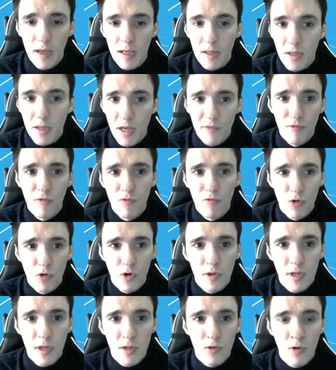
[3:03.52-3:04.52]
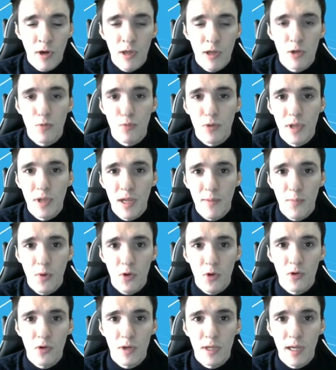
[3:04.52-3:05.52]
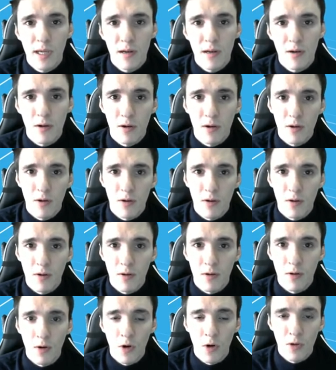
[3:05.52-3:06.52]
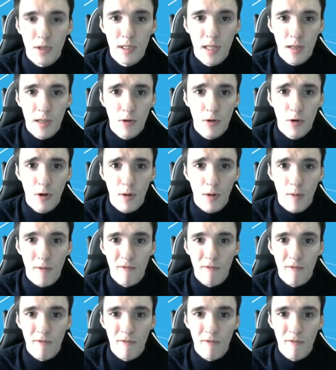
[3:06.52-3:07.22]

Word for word: et dès que vous vous connecterez depuis n'importe quel euh, ordinateur,